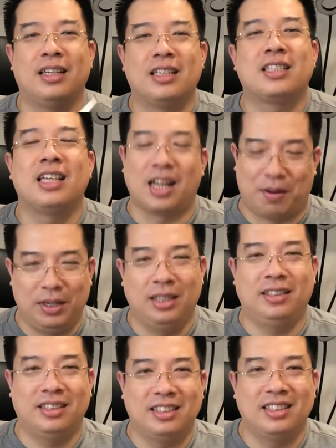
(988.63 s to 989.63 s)
Xin cảm
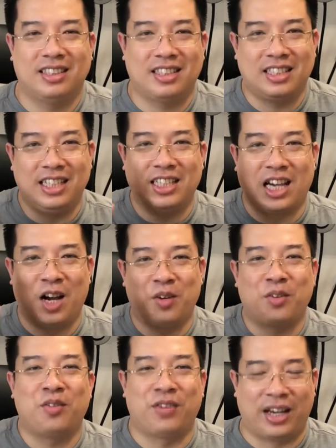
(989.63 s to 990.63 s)
ơn, xin chào
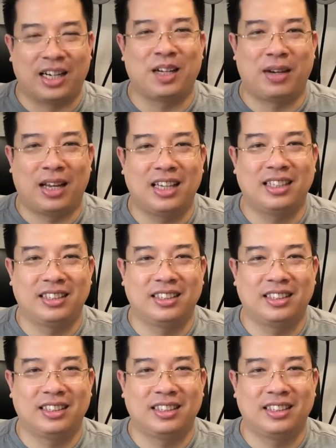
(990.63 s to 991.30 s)
và hẹn gặp lại.